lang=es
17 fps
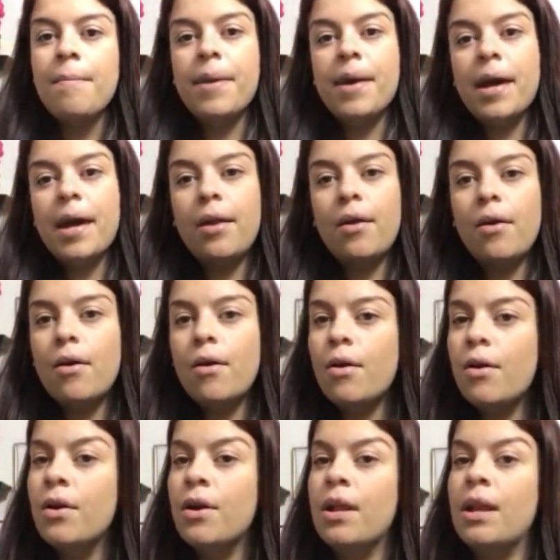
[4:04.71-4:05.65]

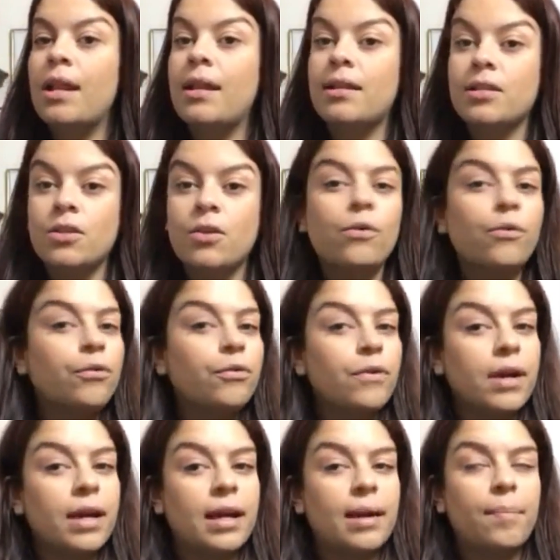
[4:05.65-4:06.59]
Pero la razón
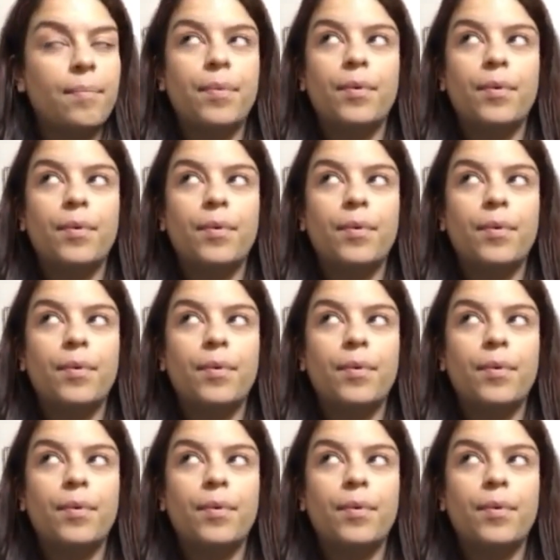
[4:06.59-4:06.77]
fue